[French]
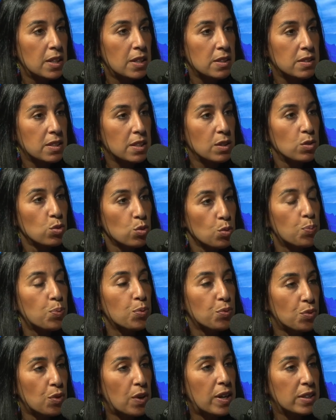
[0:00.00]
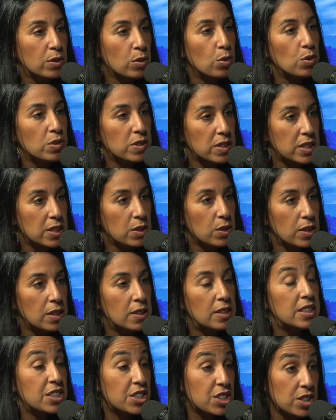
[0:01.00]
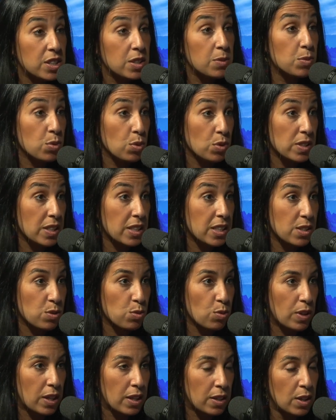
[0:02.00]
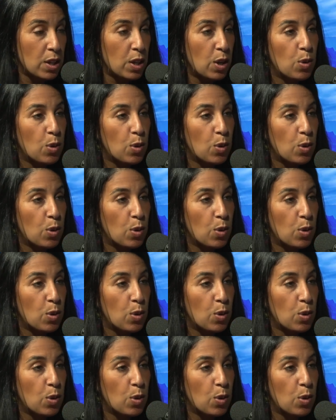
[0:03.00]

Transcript: C'est nous pouvons être aussi légitimes sur ces questions-là.